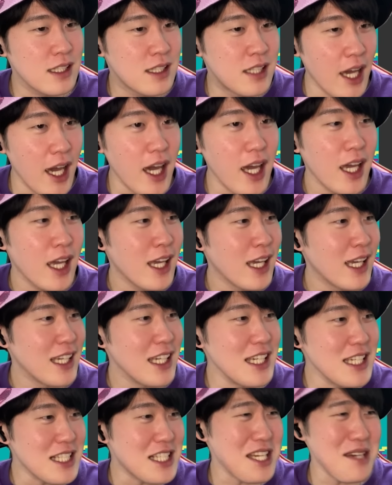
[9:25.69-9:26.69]
で
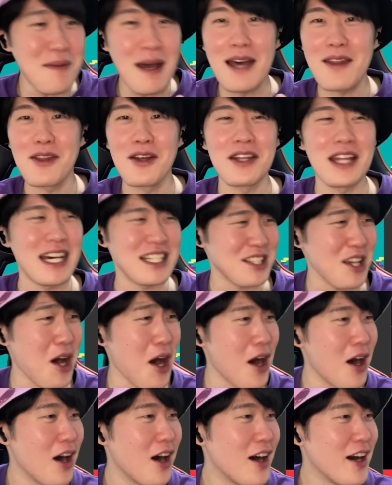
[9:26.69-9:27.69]
一番の謎
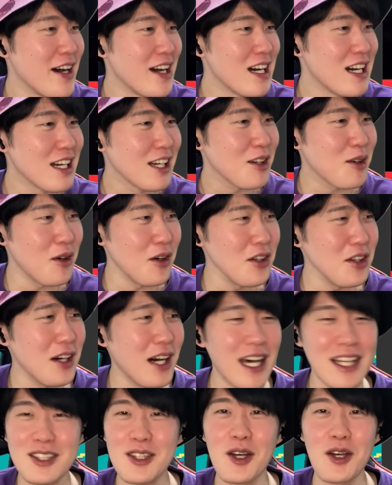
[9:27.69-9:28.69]
こ
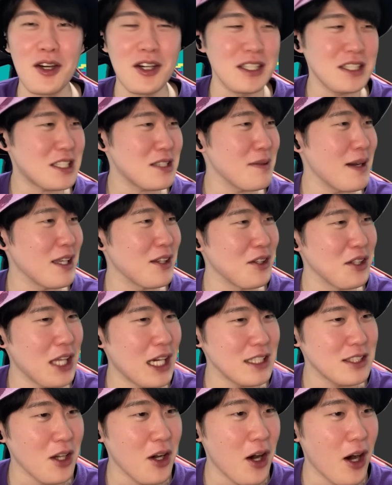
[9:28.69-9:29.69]
の後よ、一番の
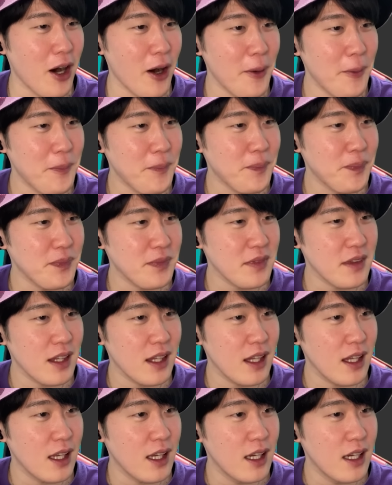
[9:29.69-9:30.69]
謎
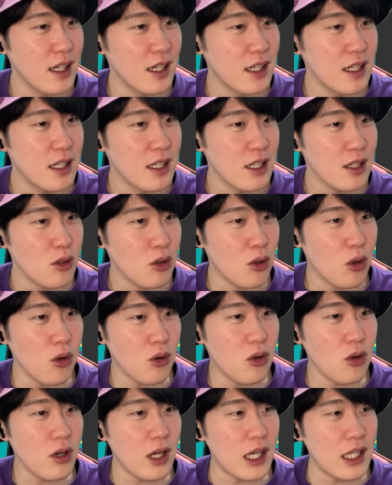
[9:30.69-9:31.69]
こ
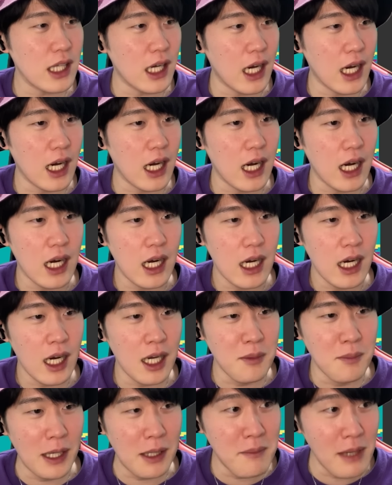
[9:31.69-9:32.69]
こがな
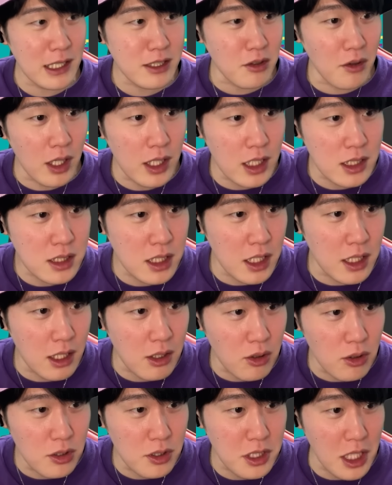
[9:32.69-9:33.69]
はい、ま、また笑ってんね
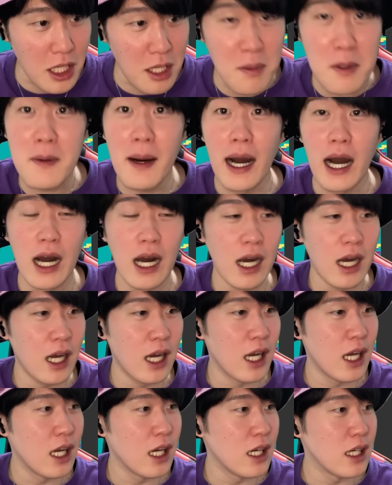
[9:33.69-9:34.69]
ん、このテレビマン。
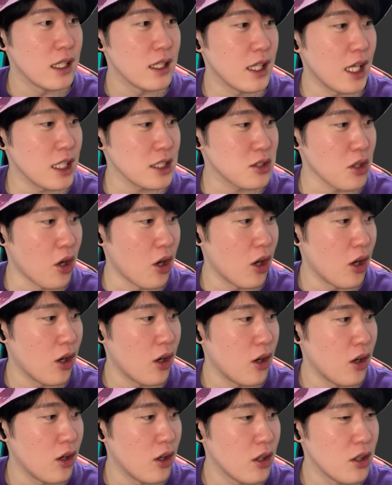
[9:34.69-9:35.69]
謎。
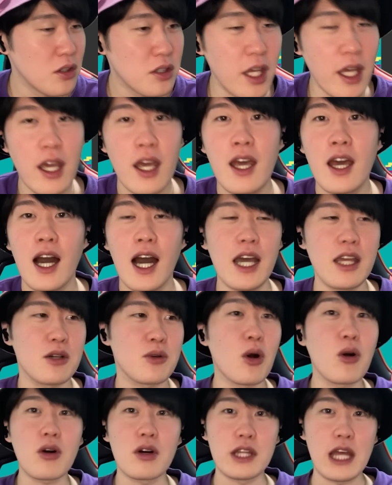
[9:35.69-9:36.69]
で、はい、
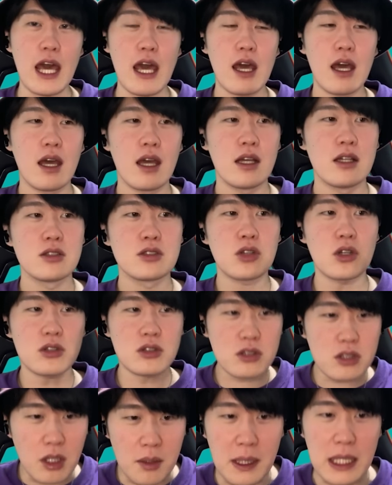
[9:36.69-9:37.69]
ここね。
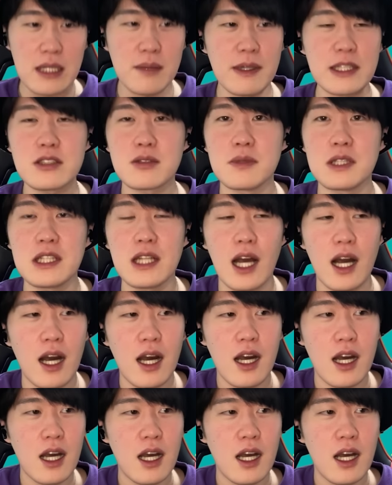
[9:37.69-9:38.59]
ちょっとま、まずみんな。